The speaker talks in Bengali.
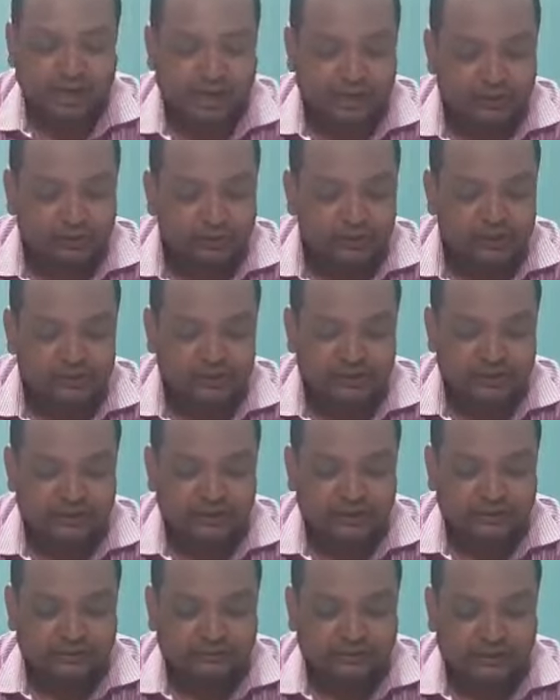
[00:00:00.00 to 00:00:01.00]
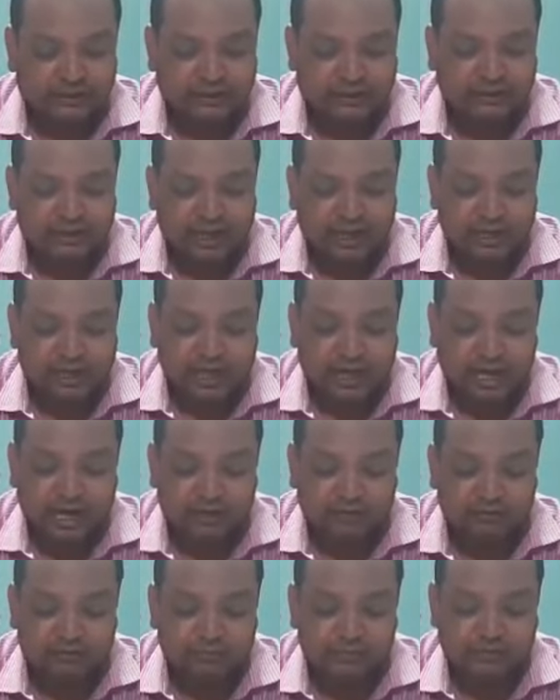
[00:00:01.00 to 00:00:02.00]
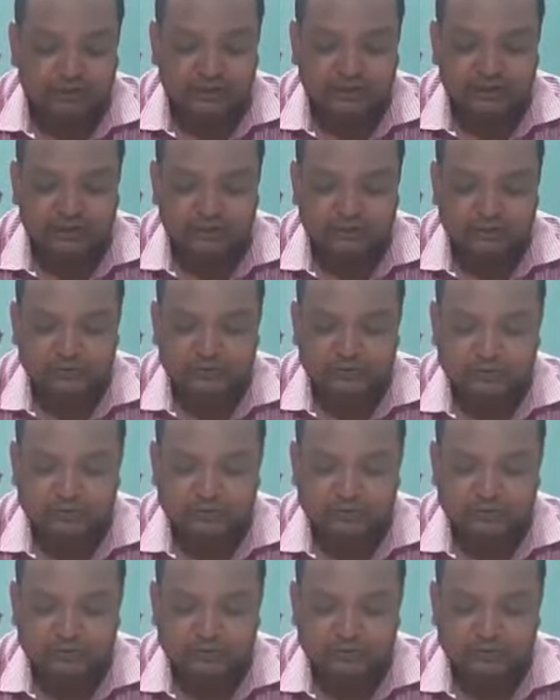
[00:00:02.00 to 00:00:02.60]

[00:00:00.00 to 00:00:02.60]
আলো এসে তাদের গায়ে হাত বুলিয়ে দিল